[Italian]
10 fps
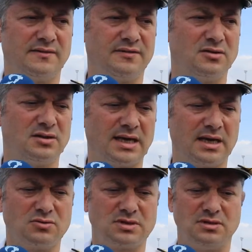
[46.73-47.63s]
La flotta
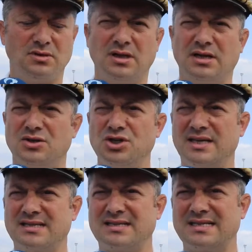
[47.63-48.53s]
che è costituita da
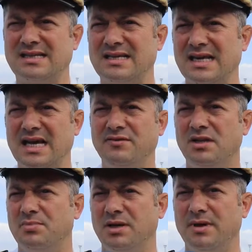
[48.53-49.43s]
circa 60 navi
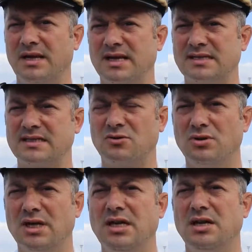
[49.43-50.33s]
di prima e
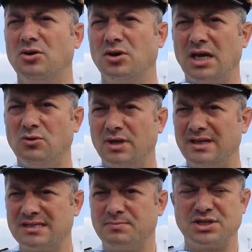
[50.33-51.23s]
seconda linea, nonché
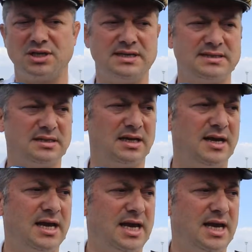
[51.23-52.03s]
unità specialistiche.